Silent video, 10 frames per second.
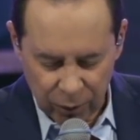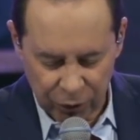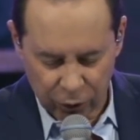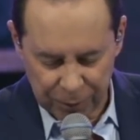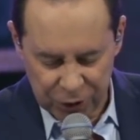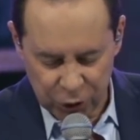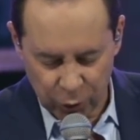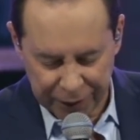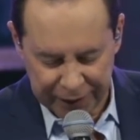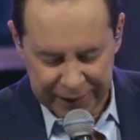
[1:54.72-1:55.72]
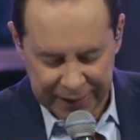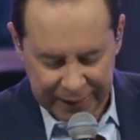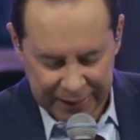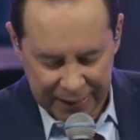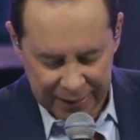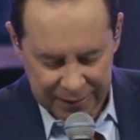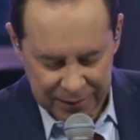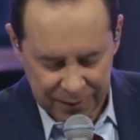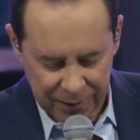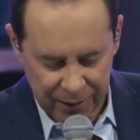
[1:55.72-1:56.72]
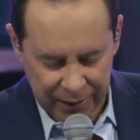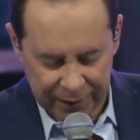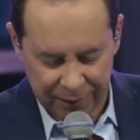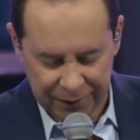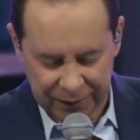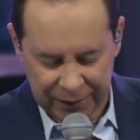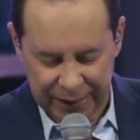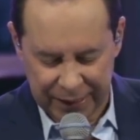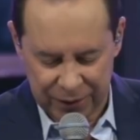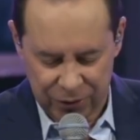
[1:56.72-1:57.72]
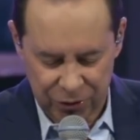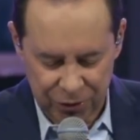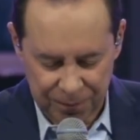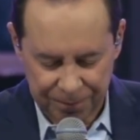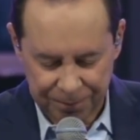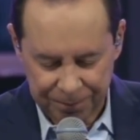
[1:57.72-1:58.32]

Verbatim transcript: Cuando comenzó a reinar Acaz, era de 20 años